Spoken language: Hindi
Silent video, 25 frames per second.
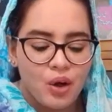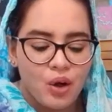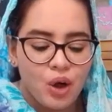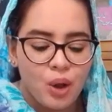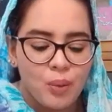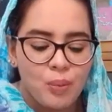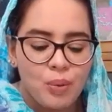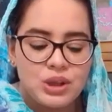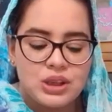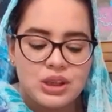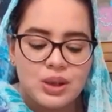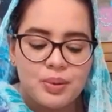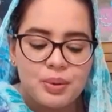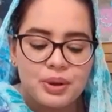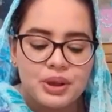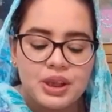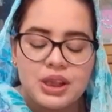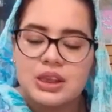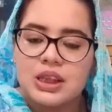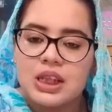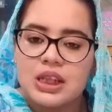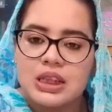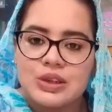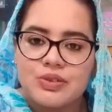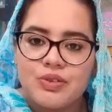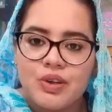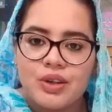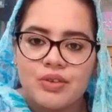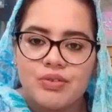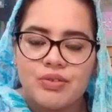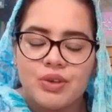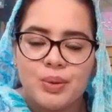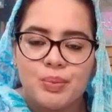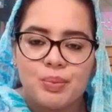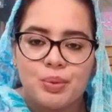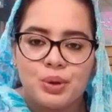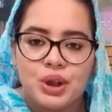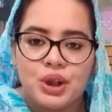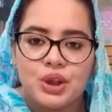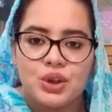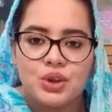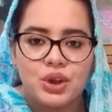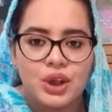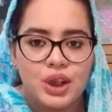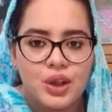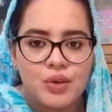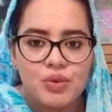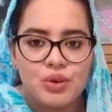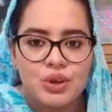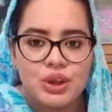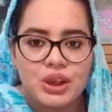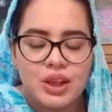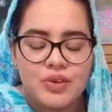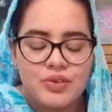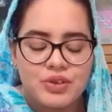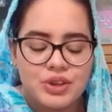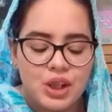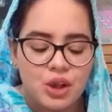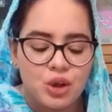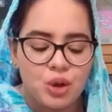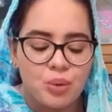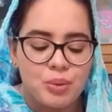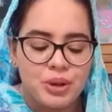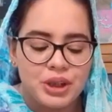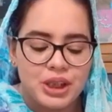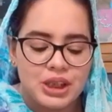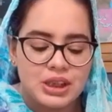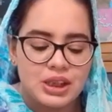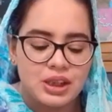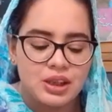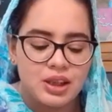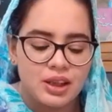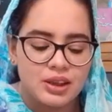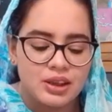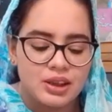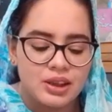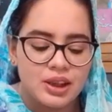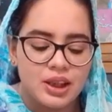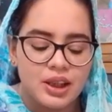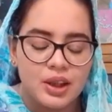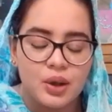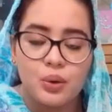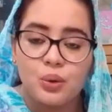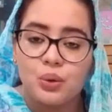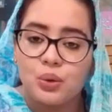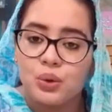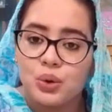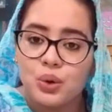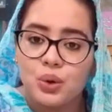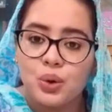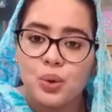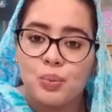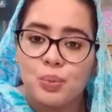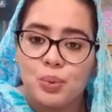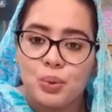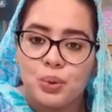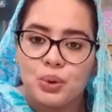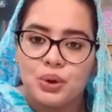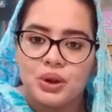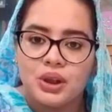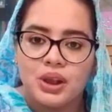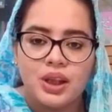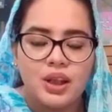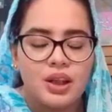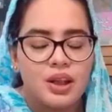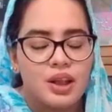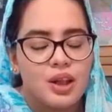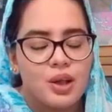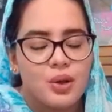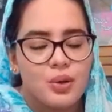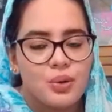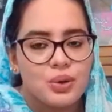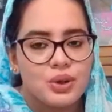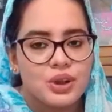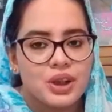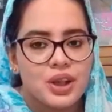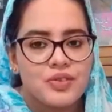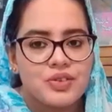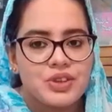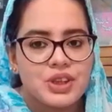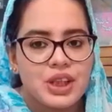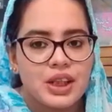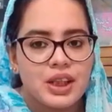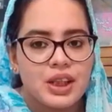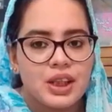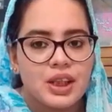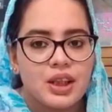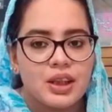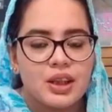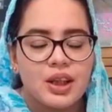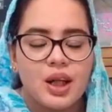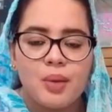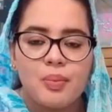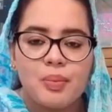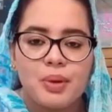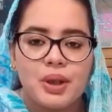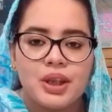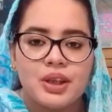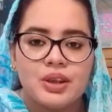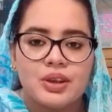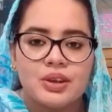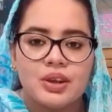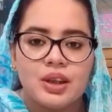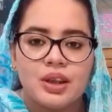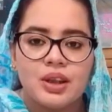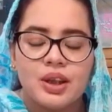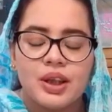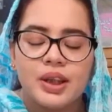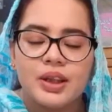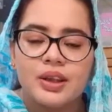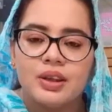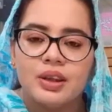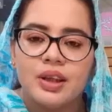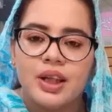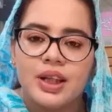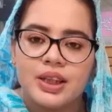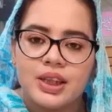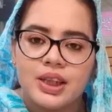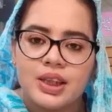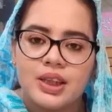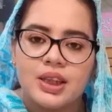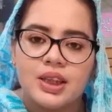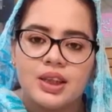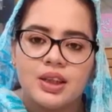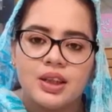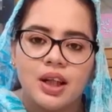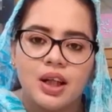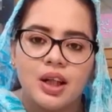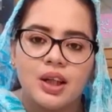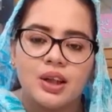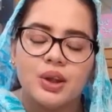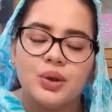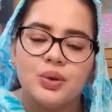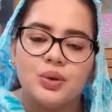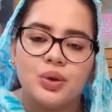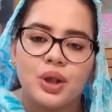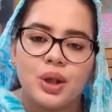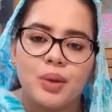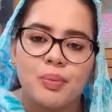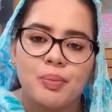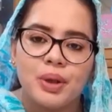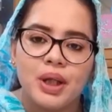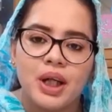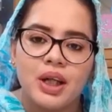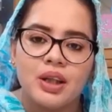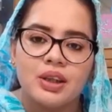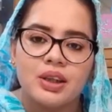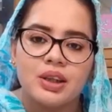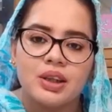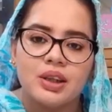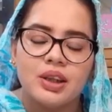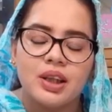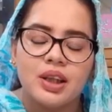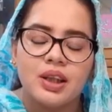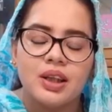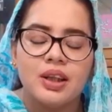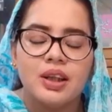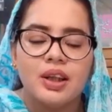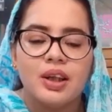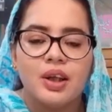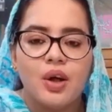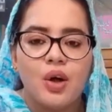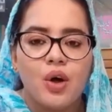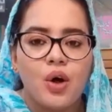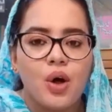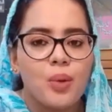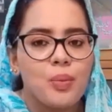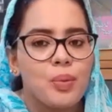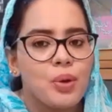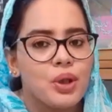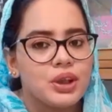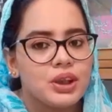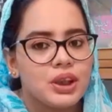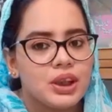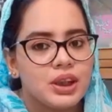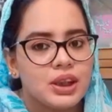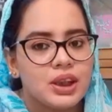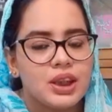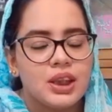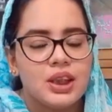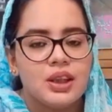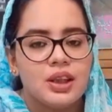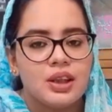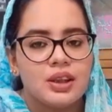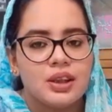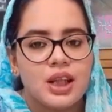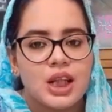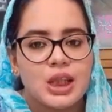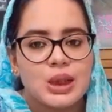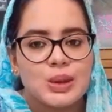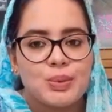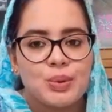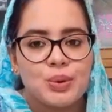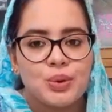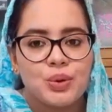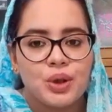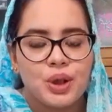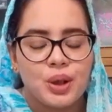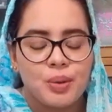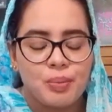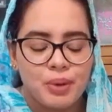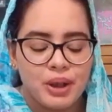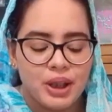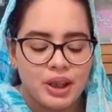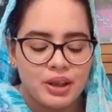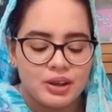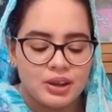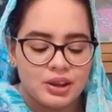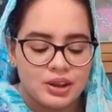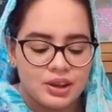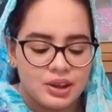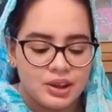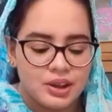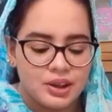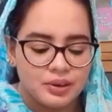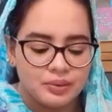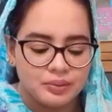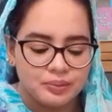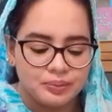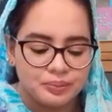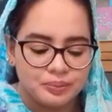और बहुत ज़बरदस्त असमानवी बुनत जो है वो उनके अफसानों में नज़र आती है खुदरो फूल उनके अफसाने का नाम है एक लड़की की कहानी उन्होंने बयान की है और बहुत दिलगीर अंदाज में उन्होंने बयान की है